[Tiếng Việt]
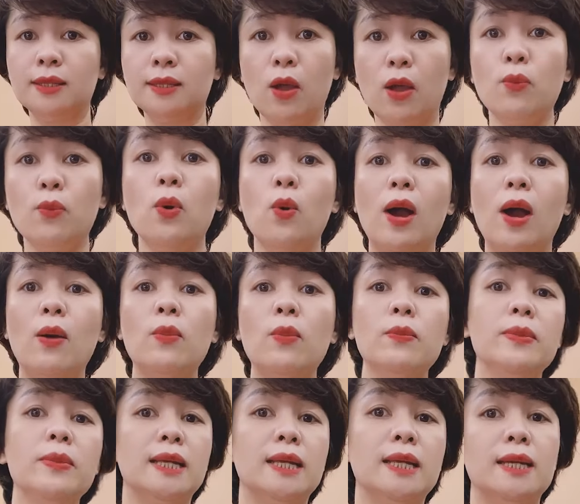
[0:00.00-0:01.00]
theo mẫu áo mà
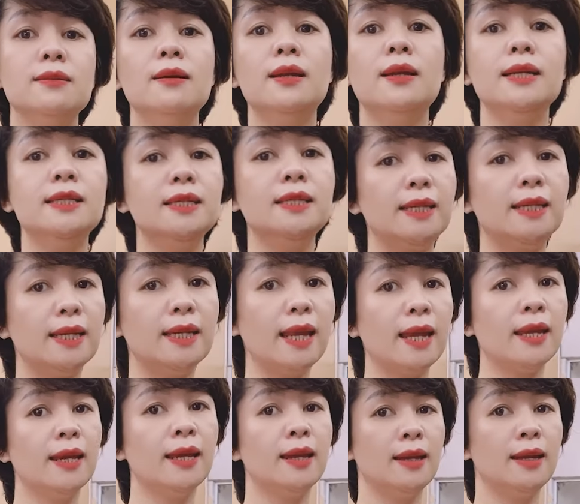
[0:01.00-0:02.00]
mình đã đưa lên như thế
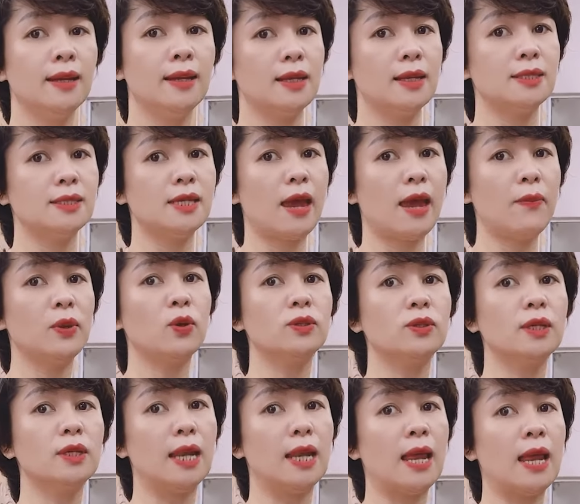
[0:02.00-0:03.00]
này thì chị em mình
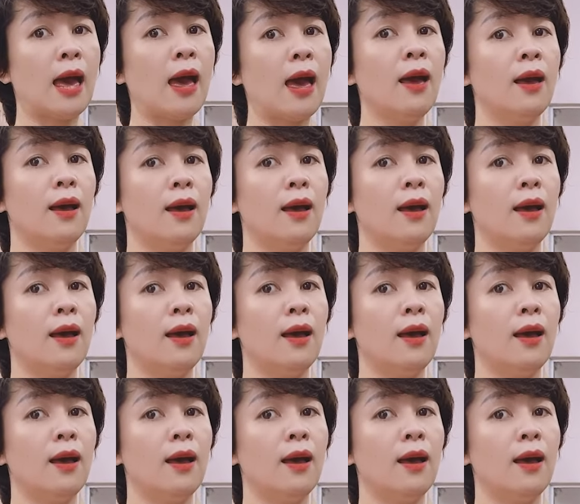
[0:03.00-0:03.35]
có thể là